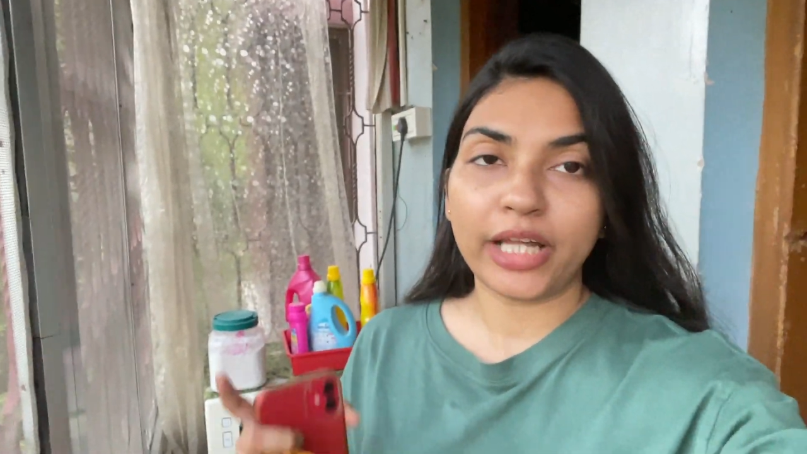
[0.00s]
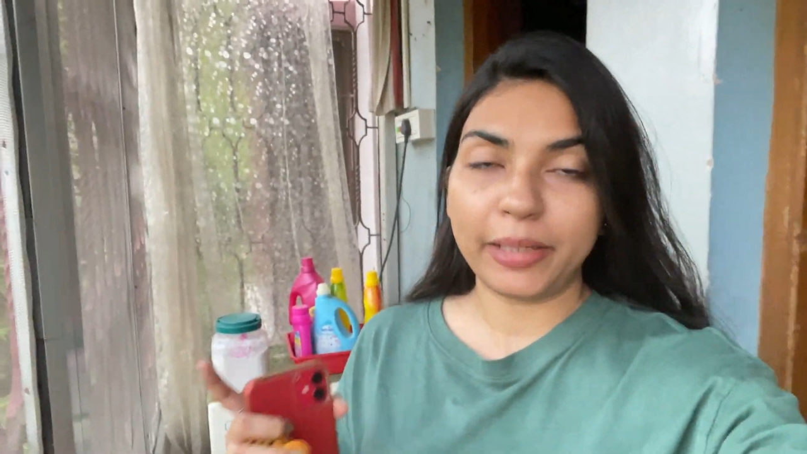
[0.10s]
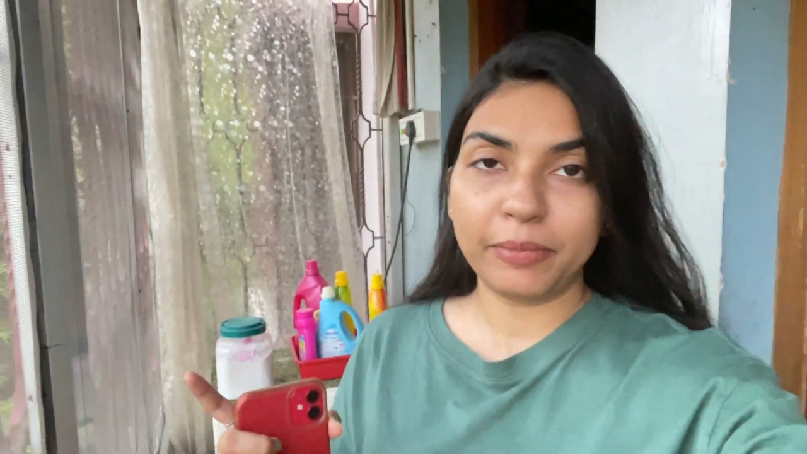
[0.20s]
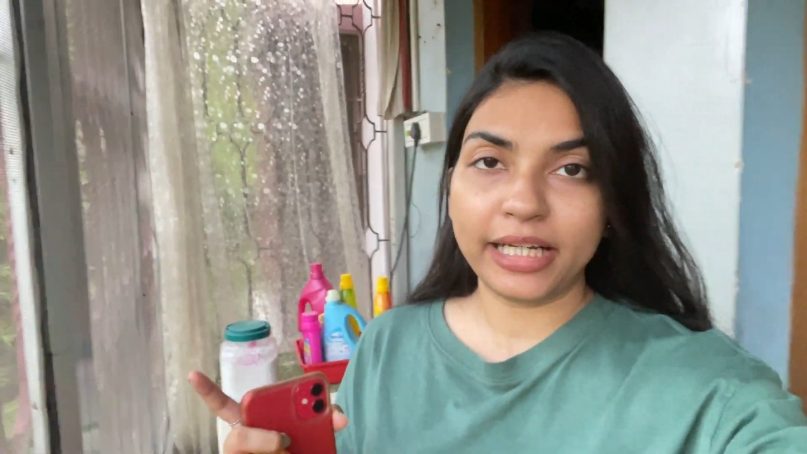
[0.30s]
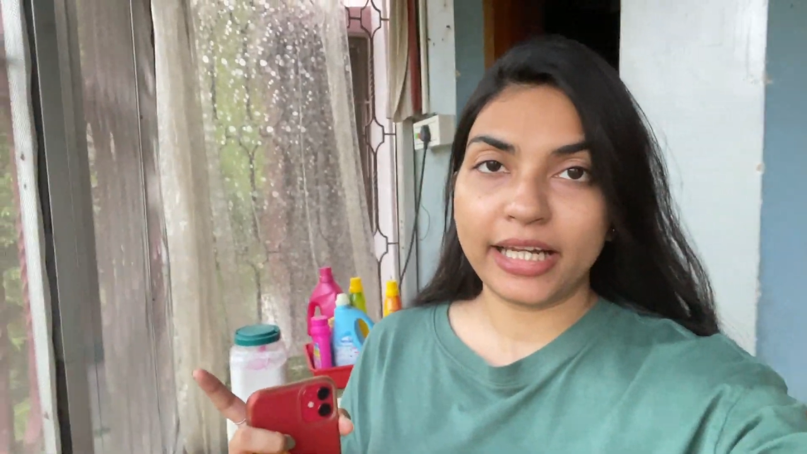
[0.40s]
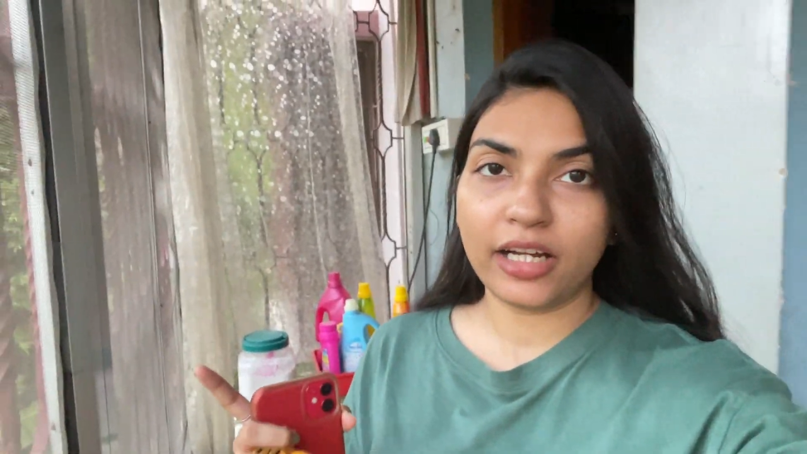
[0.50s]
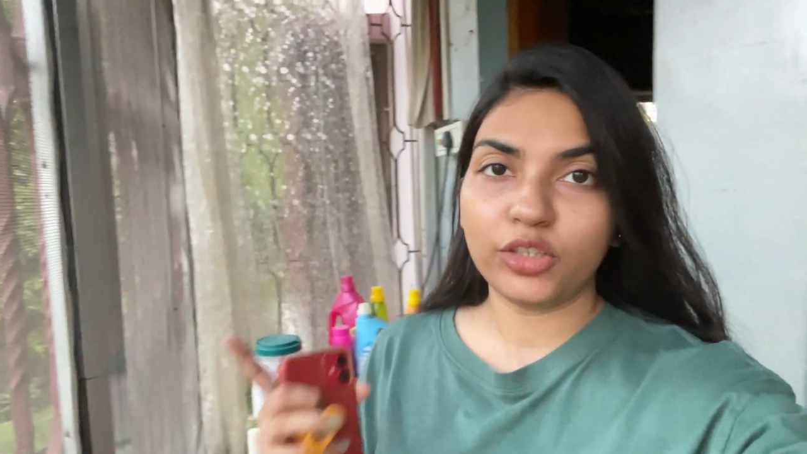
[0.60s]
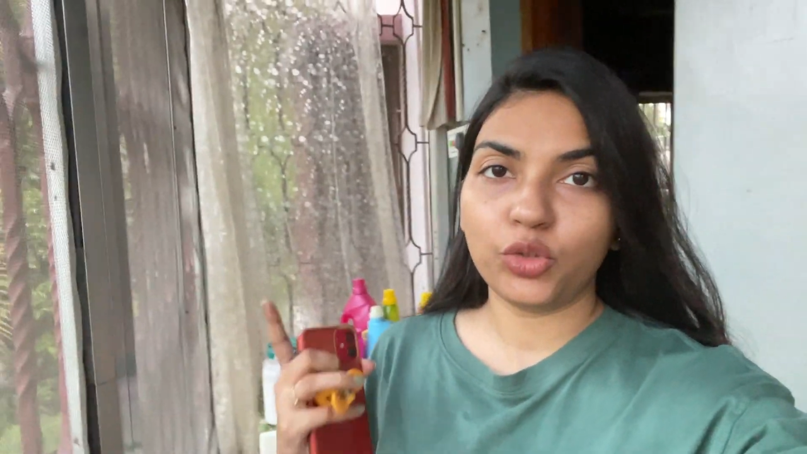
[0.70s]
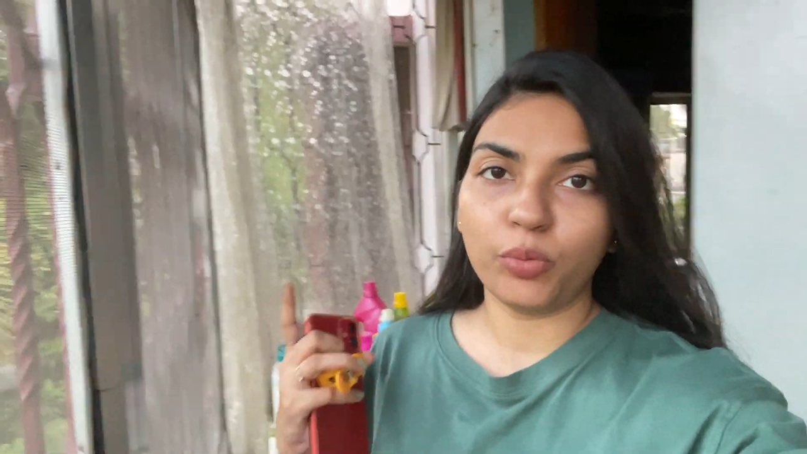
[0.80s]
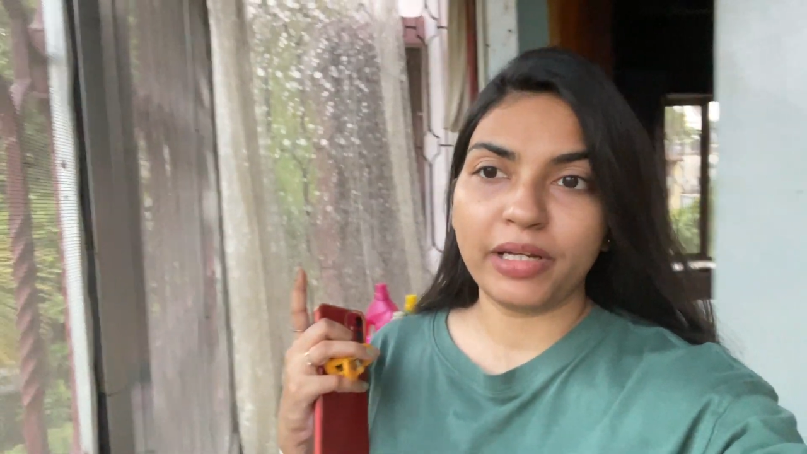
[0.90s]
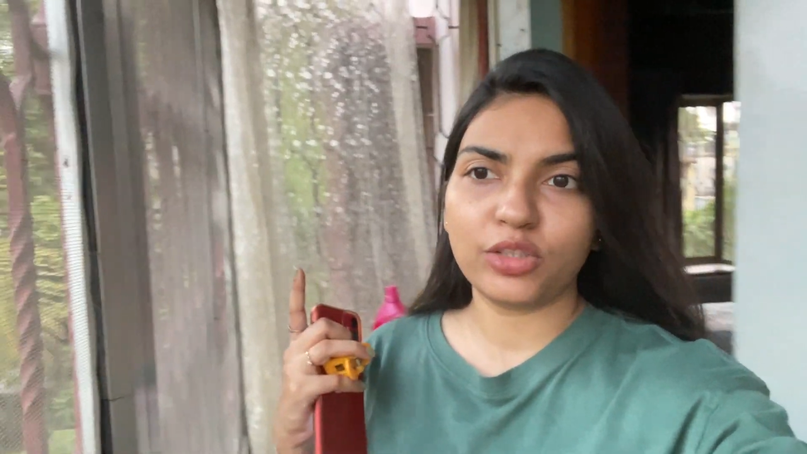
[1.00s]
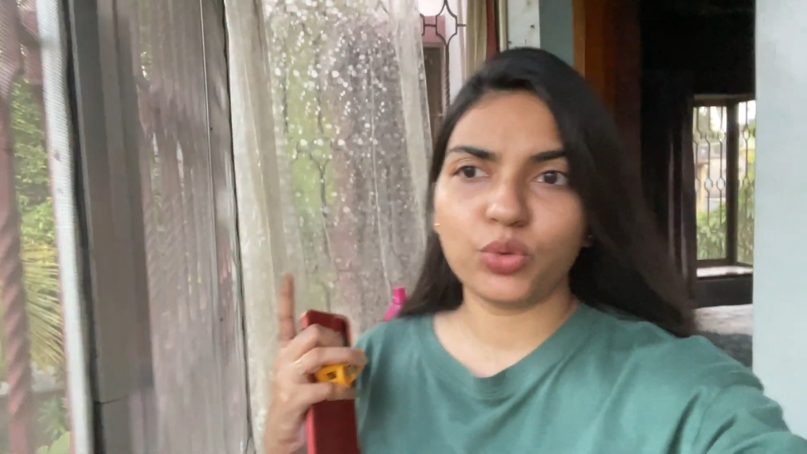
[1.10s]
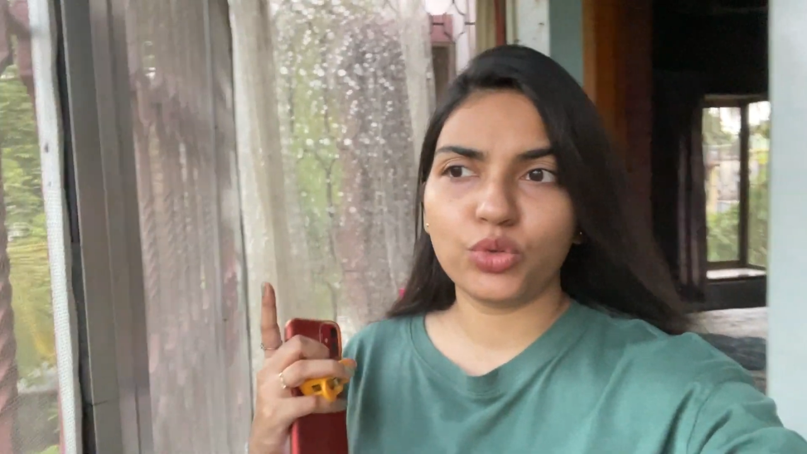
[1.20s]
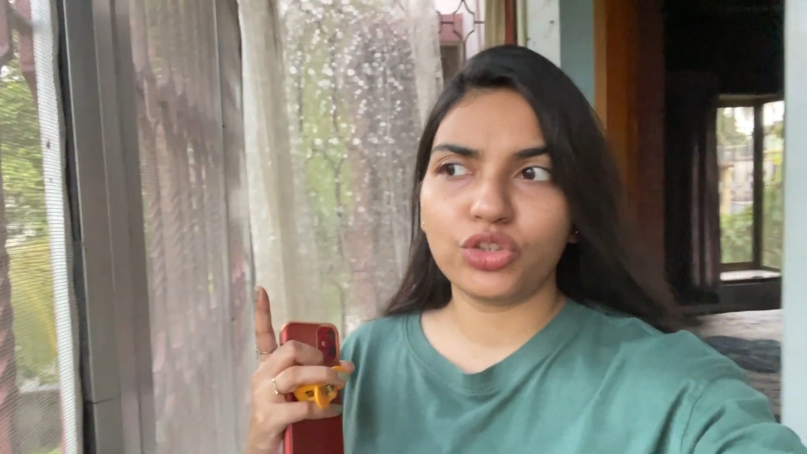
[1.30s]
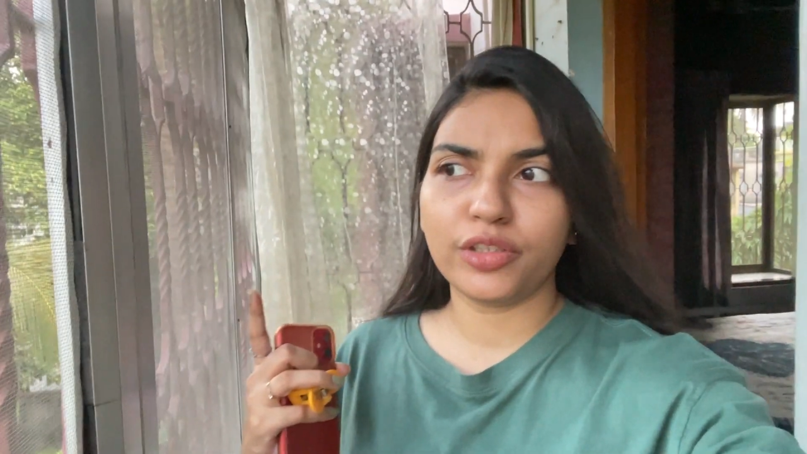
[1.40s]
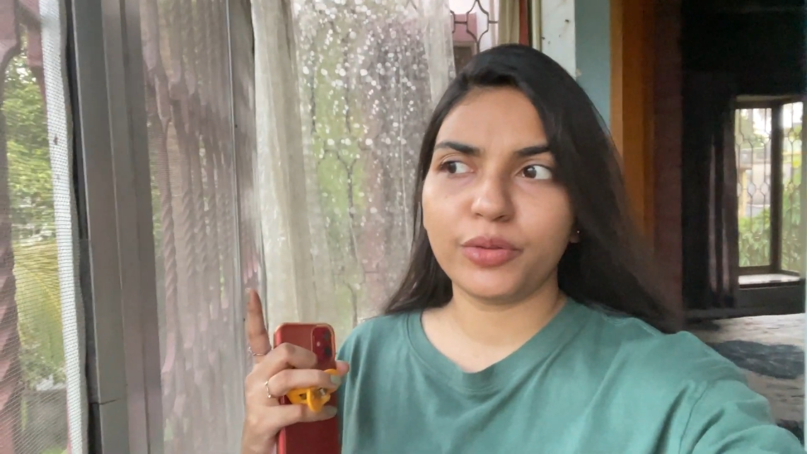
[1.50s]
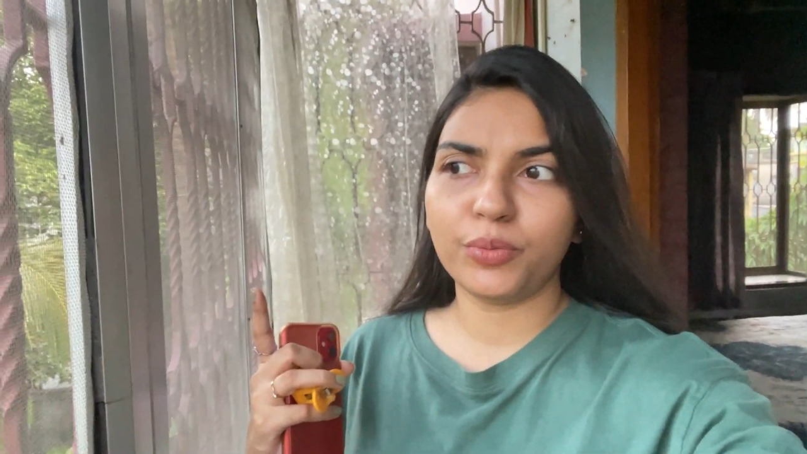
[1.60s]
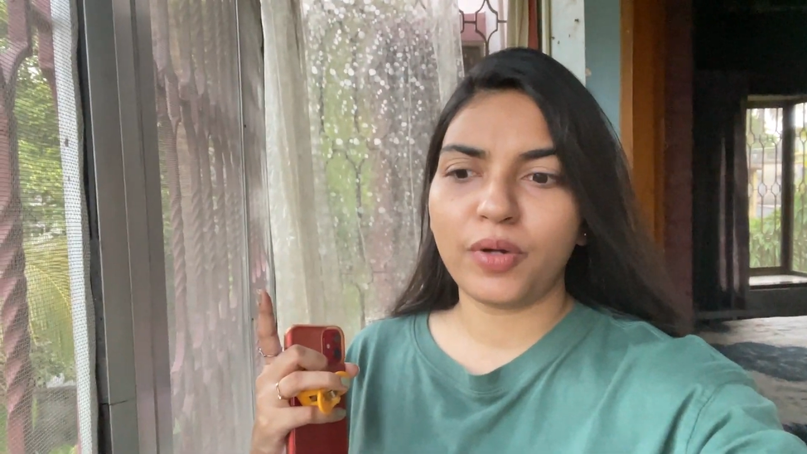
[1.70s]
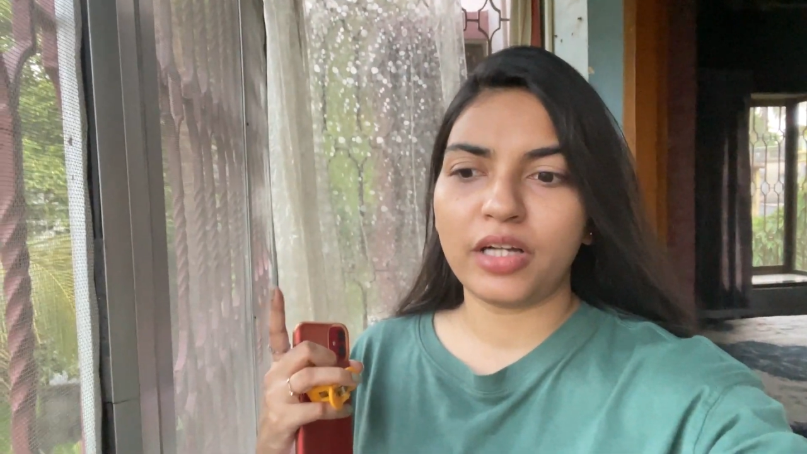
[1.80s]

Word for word: टाइम लगेगा तो मैं सोच रही हूँ